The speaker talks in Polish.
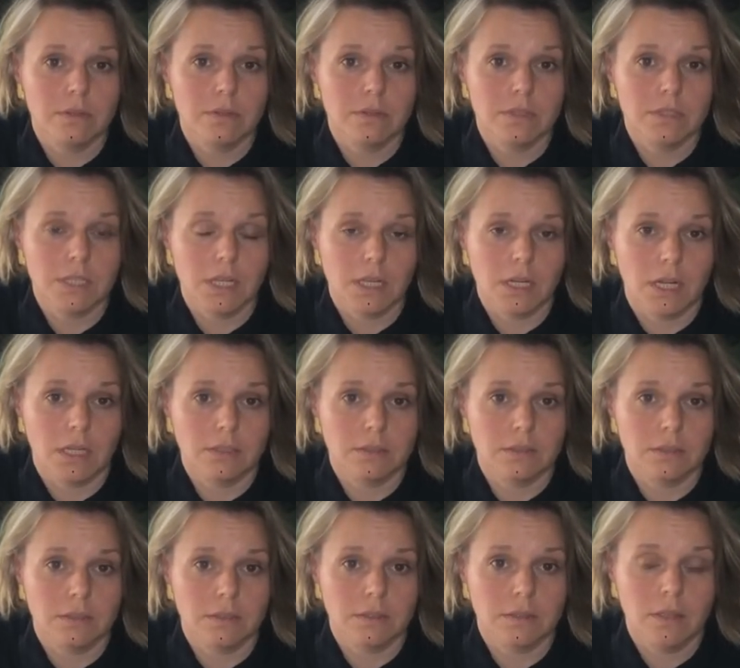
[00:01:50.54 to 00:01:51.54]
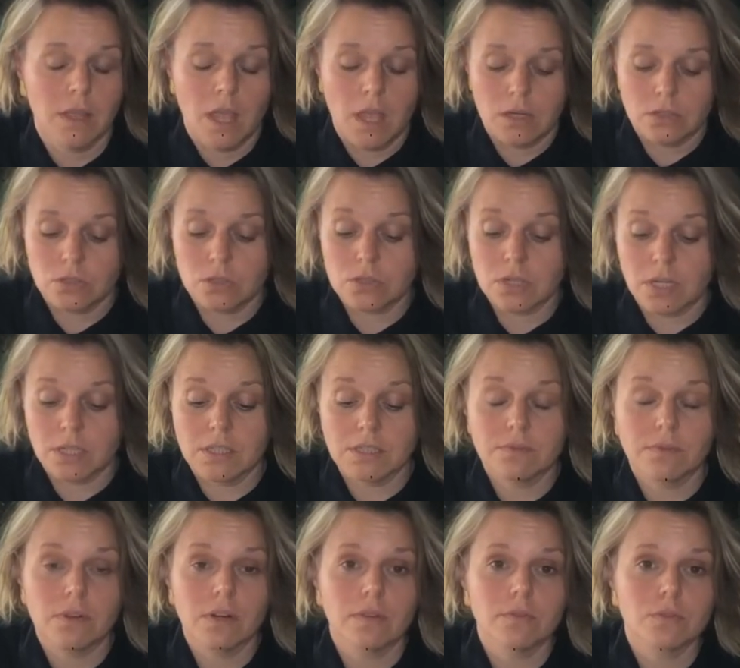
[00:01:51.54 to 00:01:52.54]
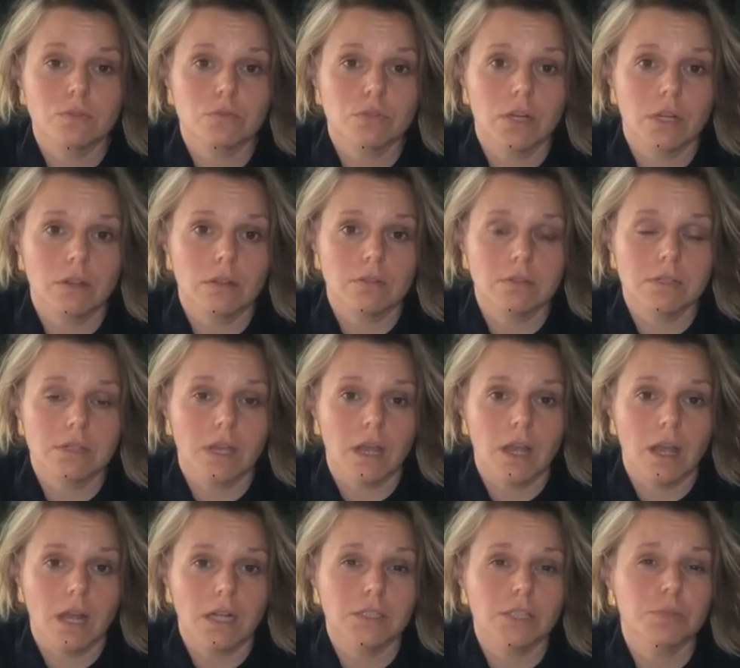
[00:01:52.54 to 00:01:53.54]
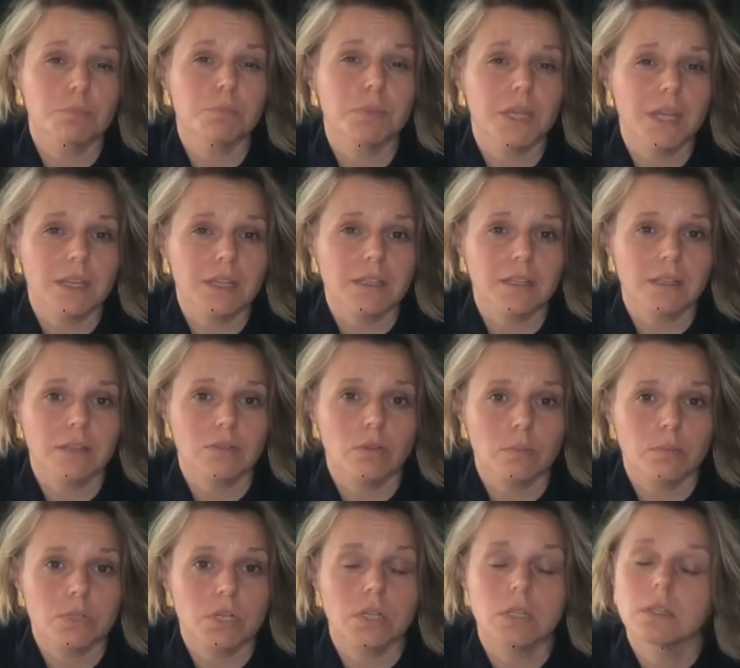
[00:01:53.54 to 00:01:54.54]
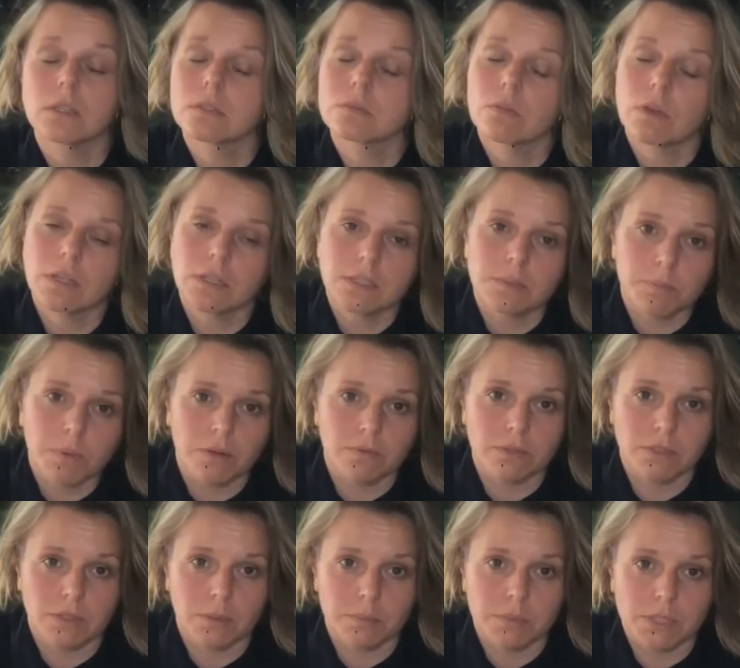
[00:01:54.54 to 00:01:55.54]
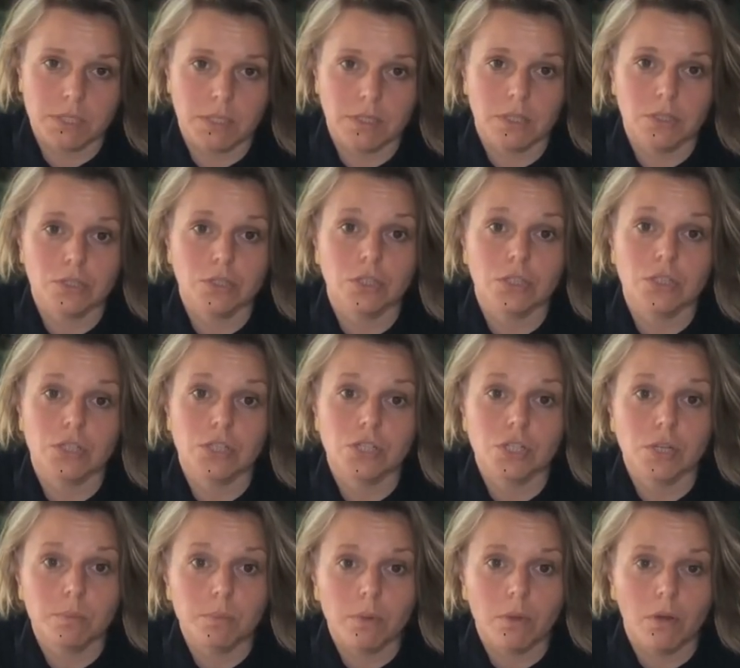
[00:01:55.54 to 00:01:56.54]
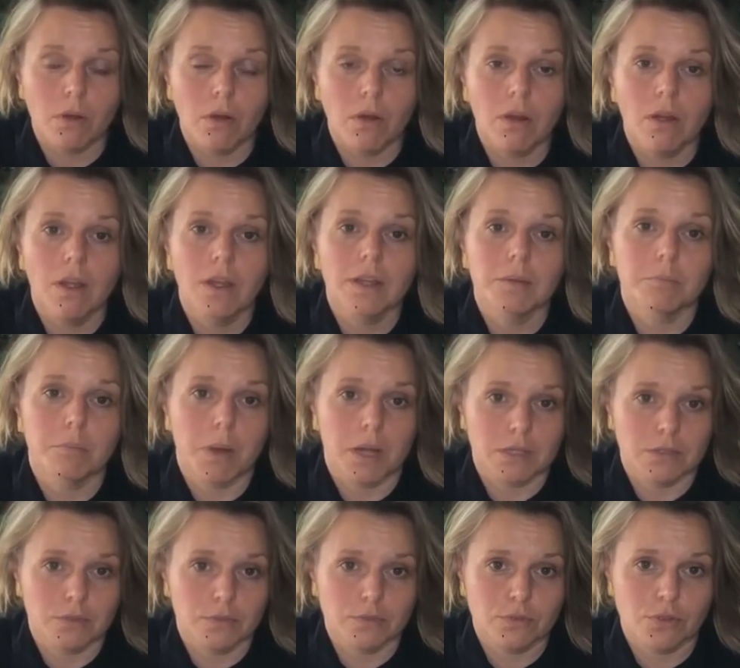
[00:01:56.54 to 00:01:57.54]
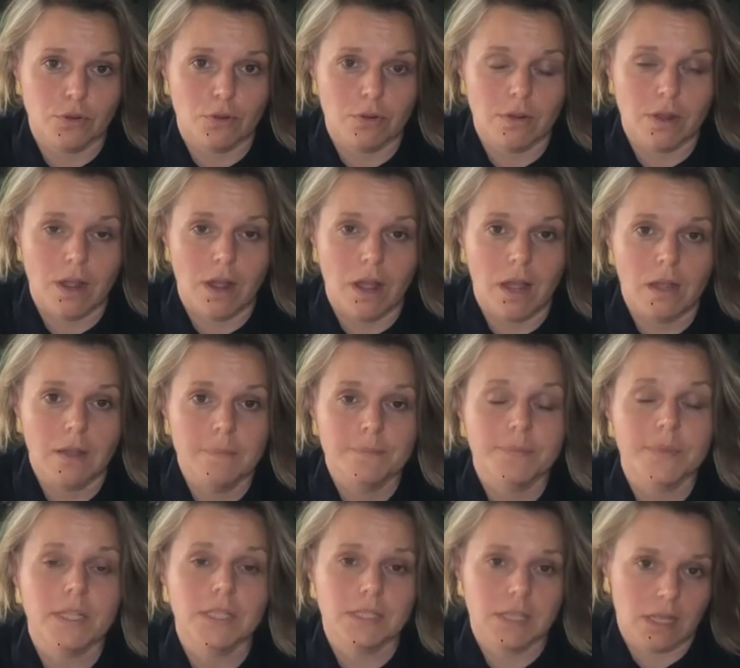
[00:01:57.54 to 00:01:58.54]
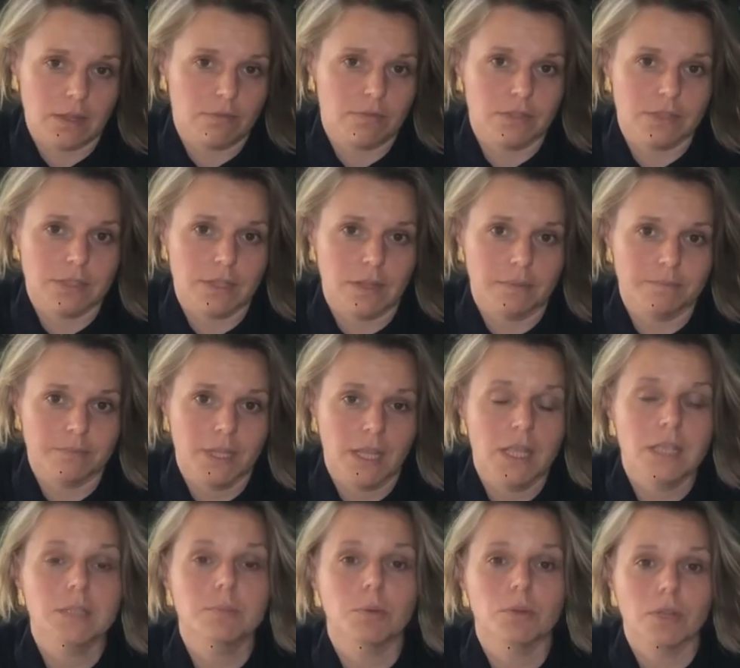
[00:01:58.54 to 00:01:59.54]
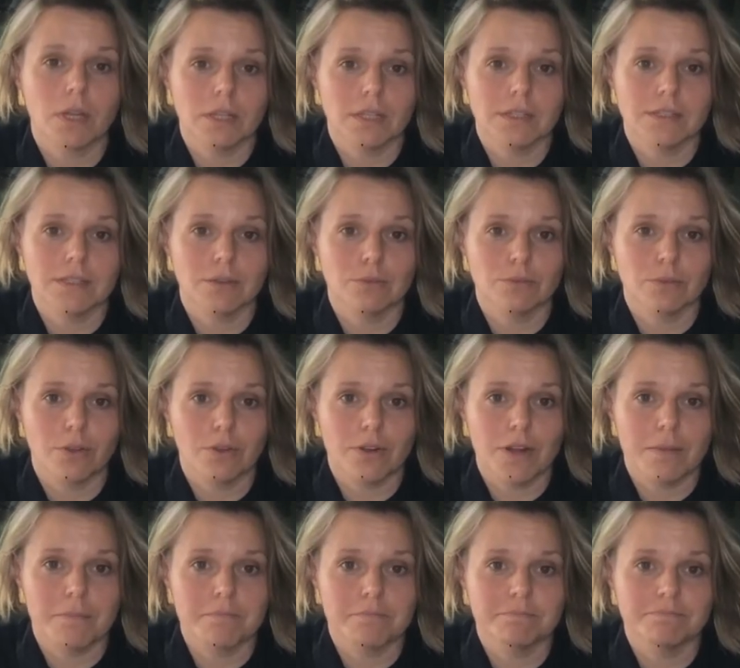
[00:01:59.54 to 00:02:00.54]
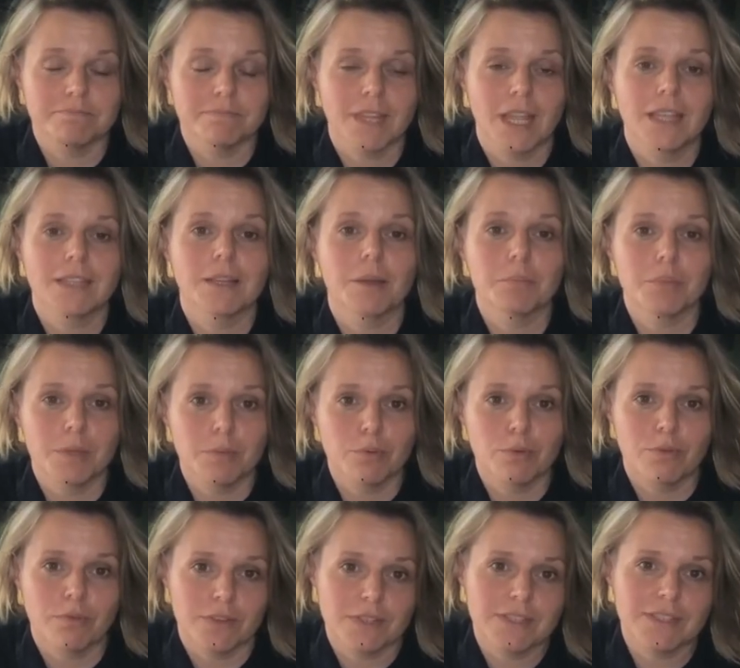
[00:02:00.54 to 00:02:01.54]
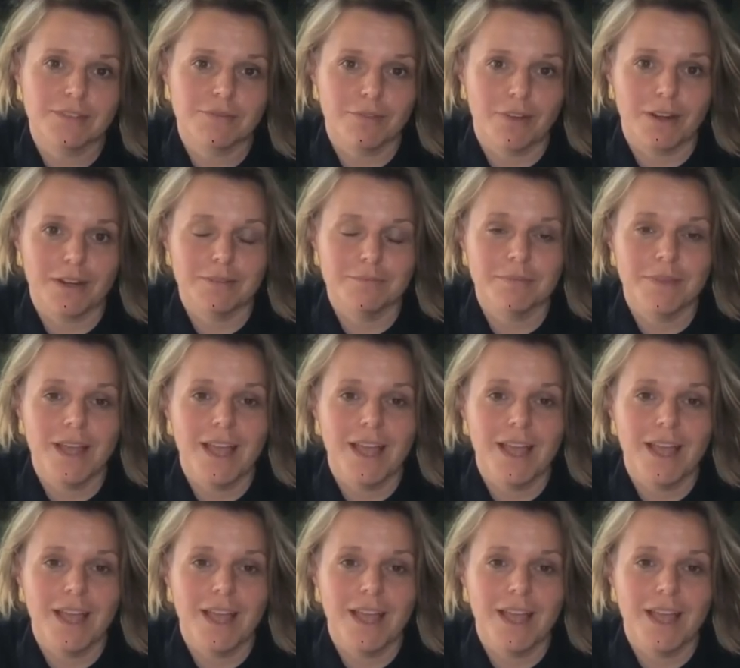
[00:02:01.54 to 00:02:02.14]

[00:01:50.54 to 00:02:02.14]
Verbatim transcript: e, zaklęty. Książka niezwykle wzruszająca, ale też pięknie, dobrze i niesłychanie sprawnie napisana, czyta się szybko, bardzo wciąga i zachwyca. Spotkanie z autorem na Big Book Festival